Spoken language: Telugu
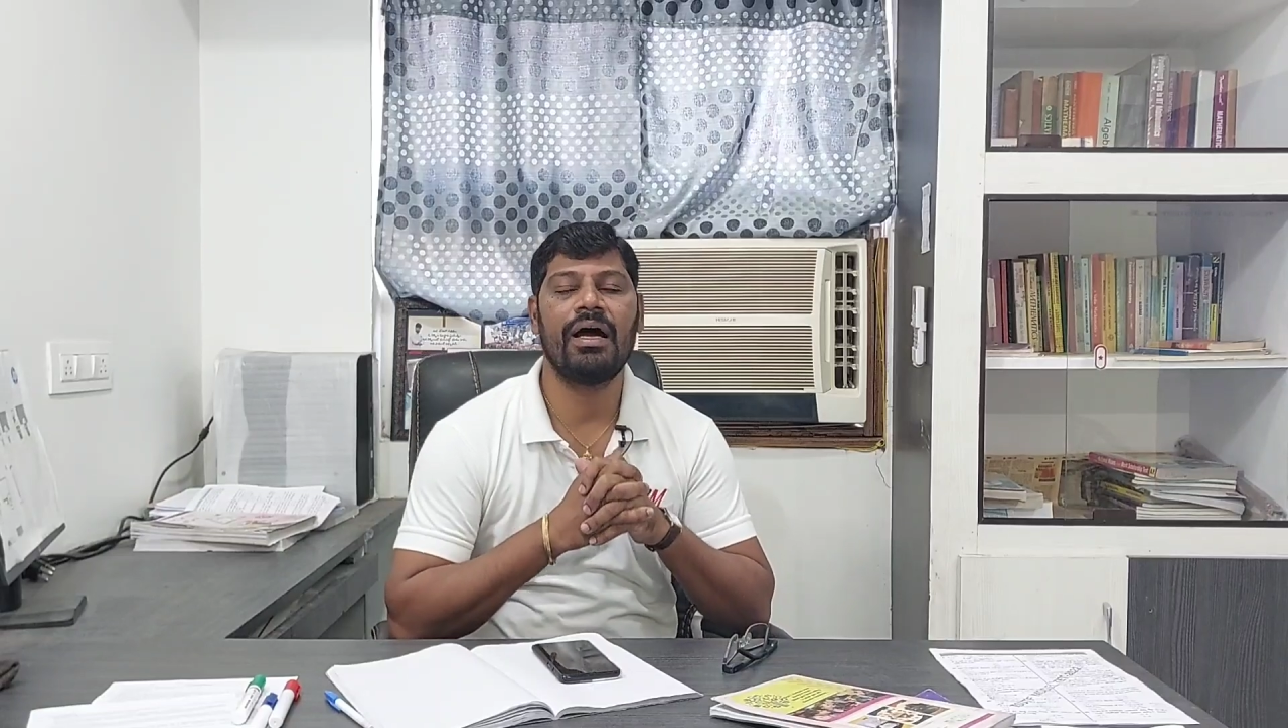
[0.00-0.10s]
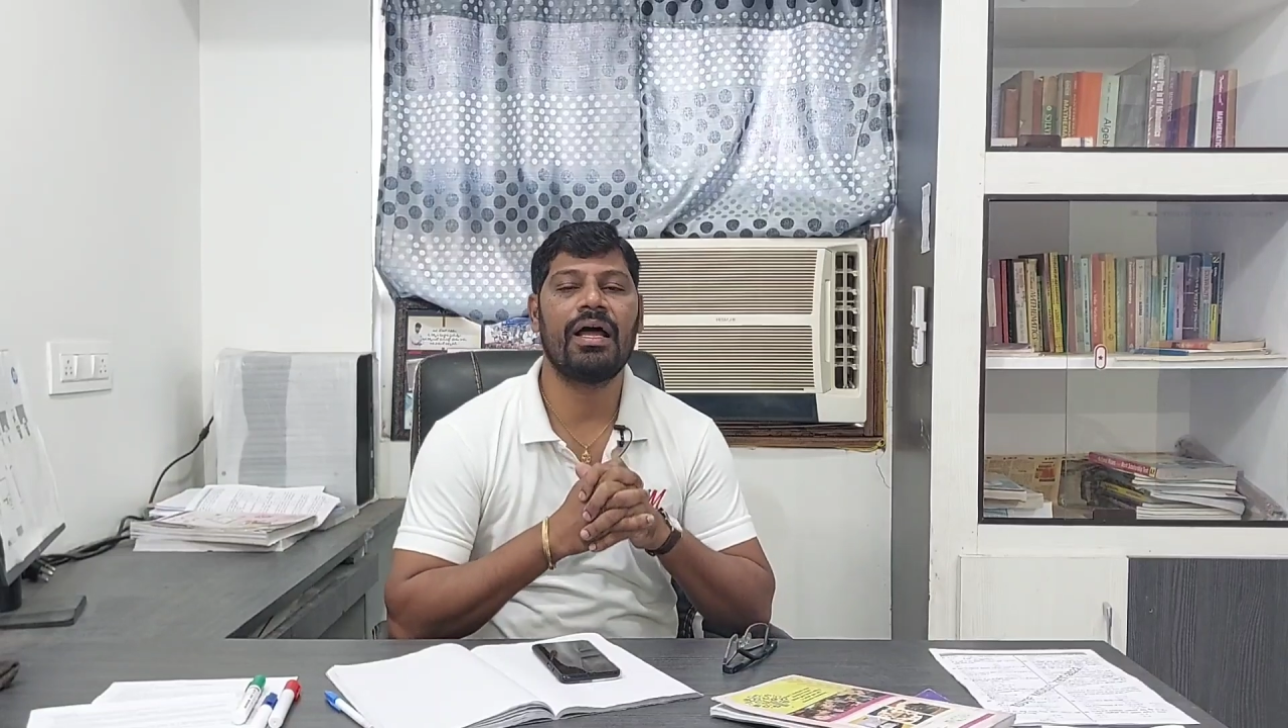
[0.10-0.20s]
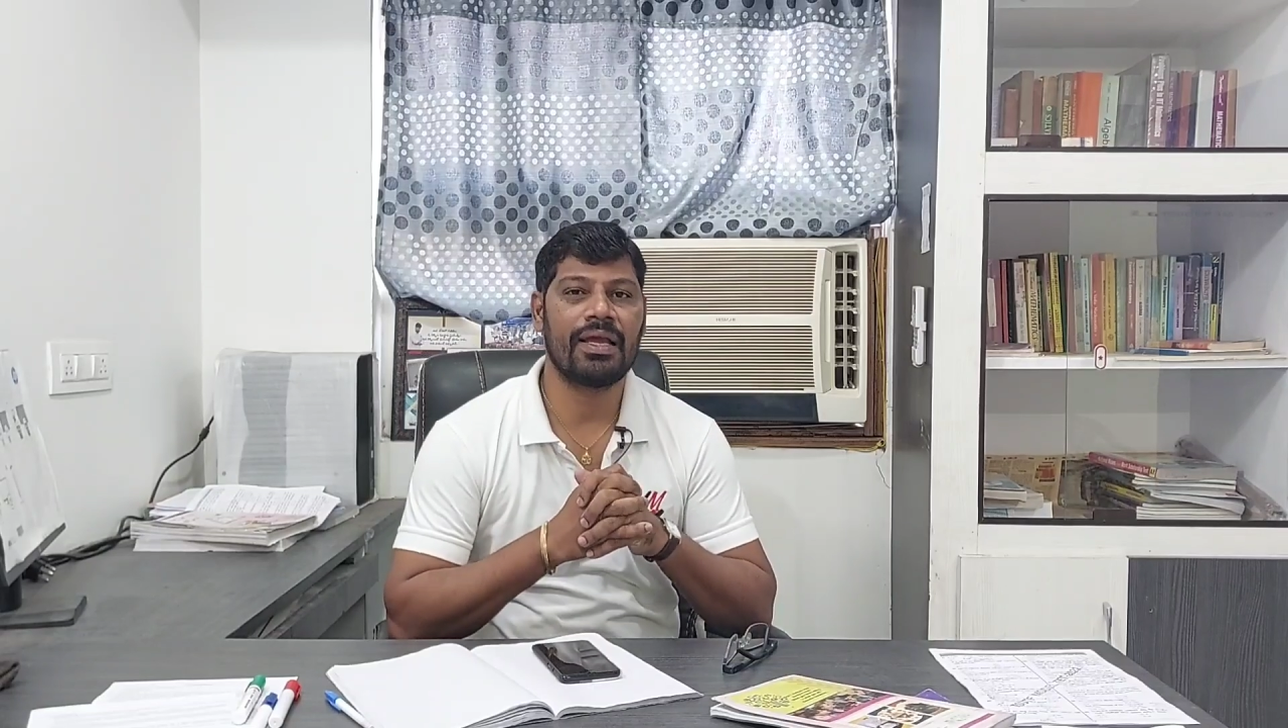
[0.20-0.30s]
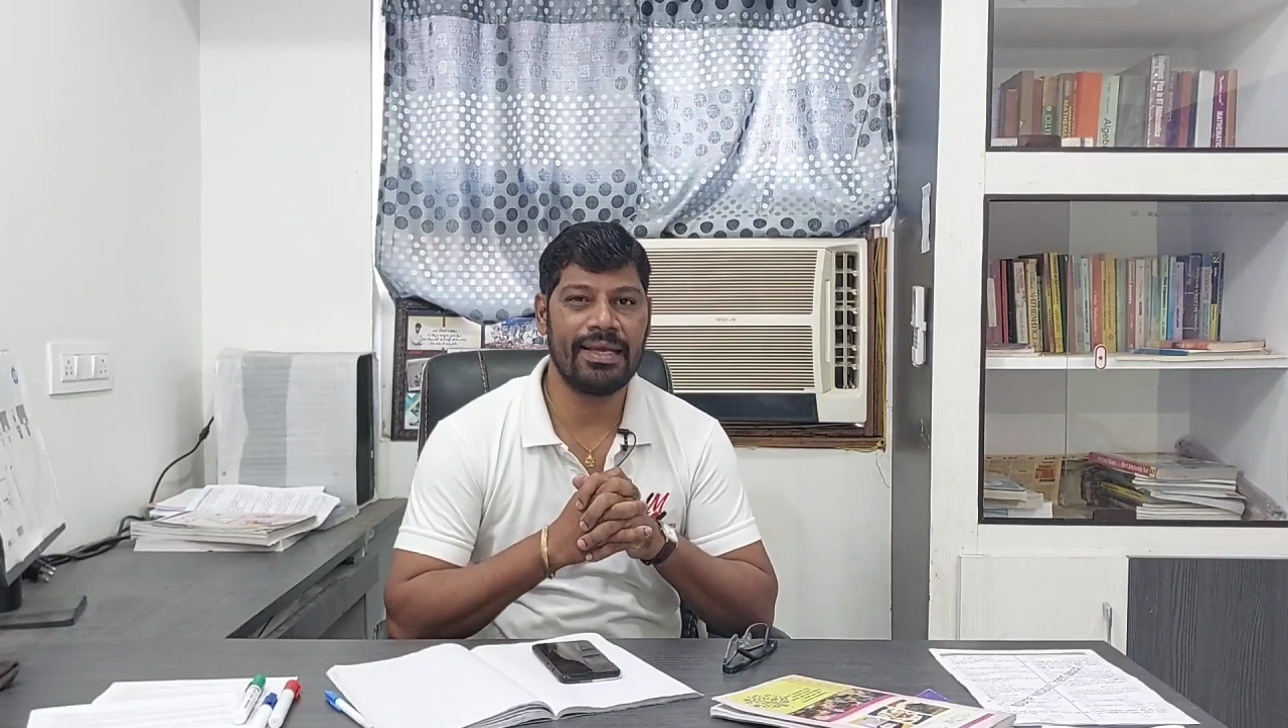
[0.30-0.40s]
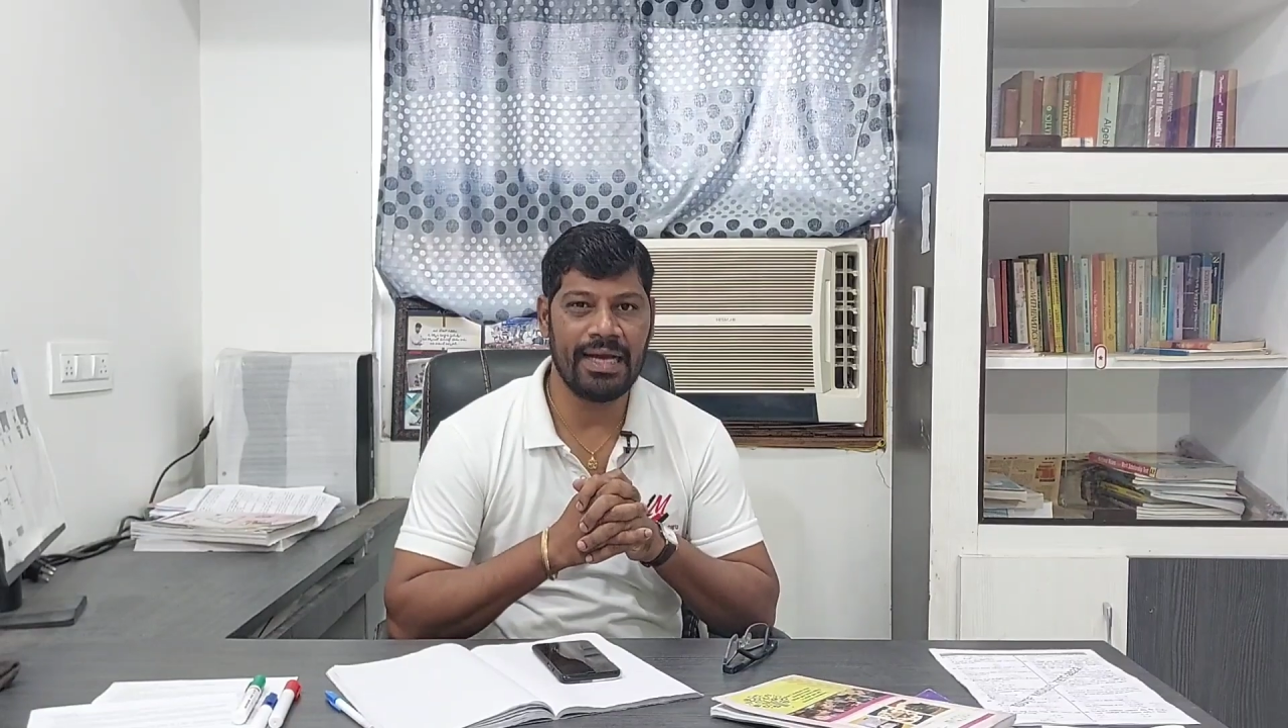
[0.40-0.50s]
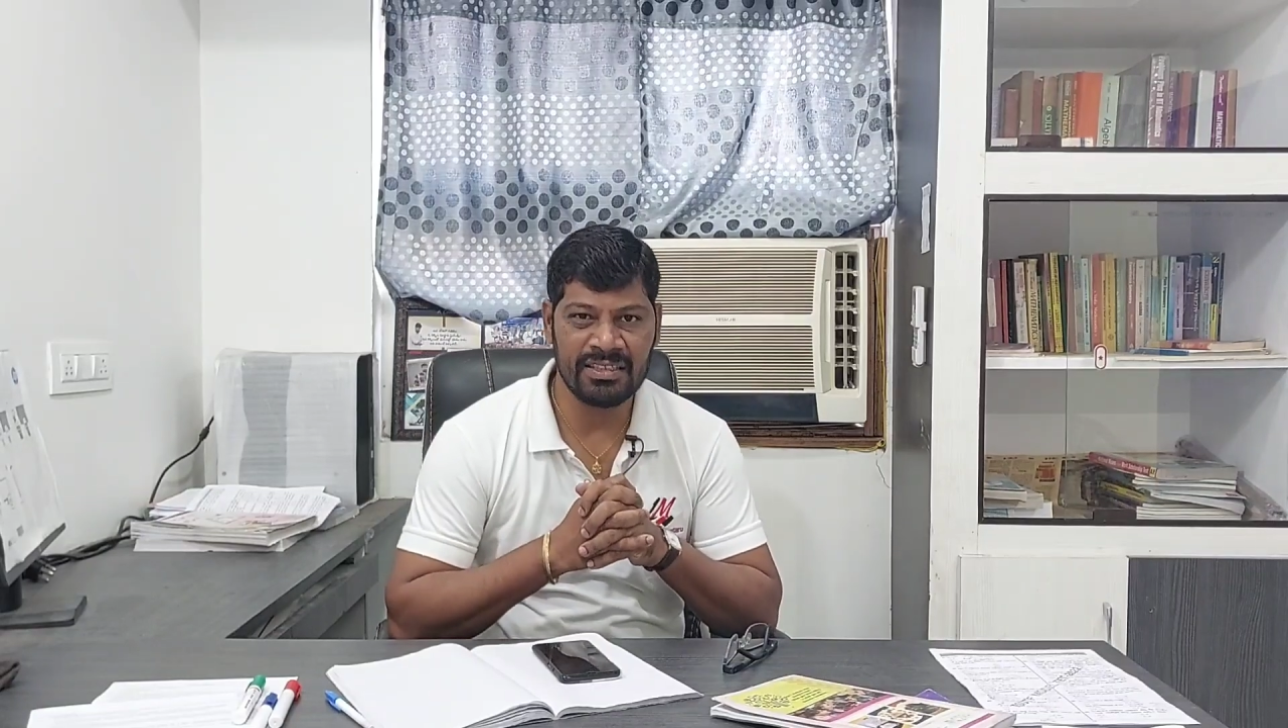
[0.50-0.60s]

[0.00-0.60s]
అలాగే